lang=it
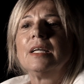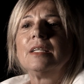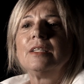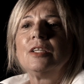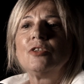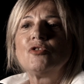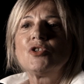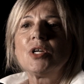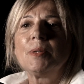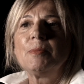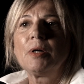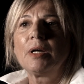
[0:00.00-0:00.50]

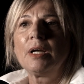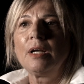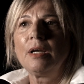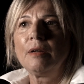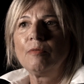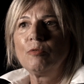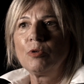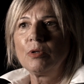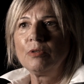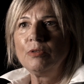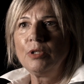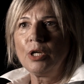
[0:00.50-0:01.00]
diciamo che il
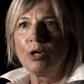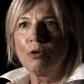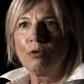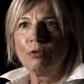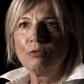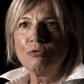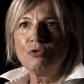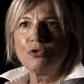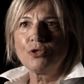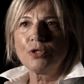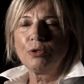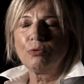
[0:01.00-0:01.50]
lavoro di
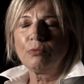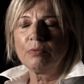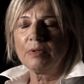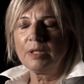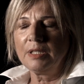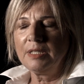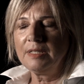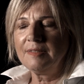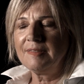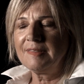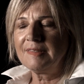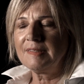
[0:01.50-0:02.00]

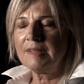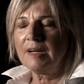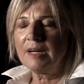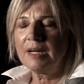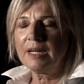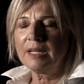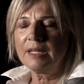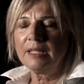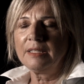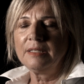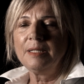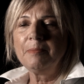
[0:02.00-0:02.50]

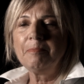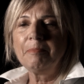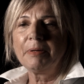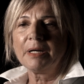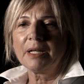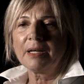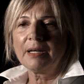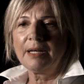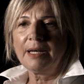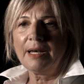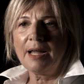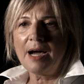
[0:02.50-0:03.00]
concettualizzare, di
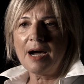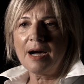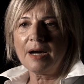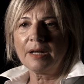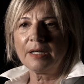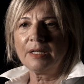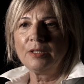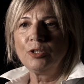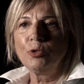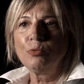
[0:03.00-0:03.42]
parlare,